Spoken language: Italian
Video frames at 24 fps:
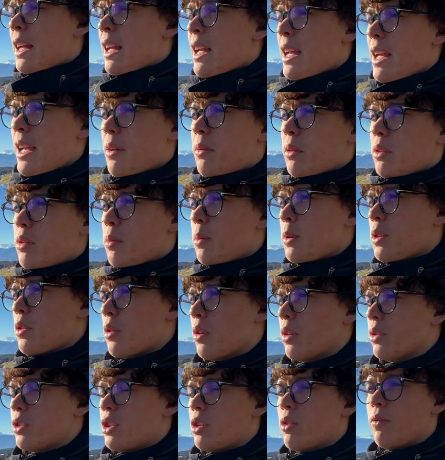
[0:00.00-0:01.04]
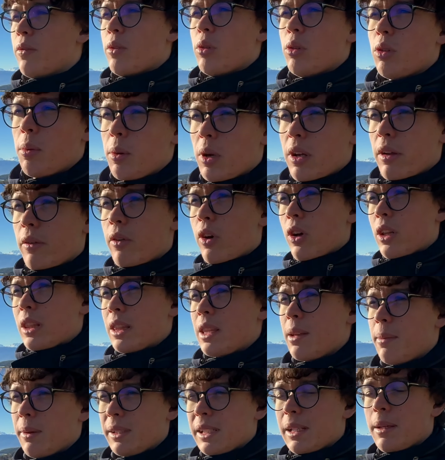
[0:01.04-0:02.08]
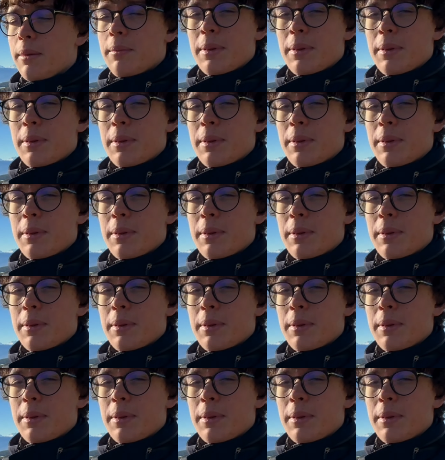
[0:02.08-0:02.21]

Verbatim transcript: E questo posto ci sono venuto poche volte perché mi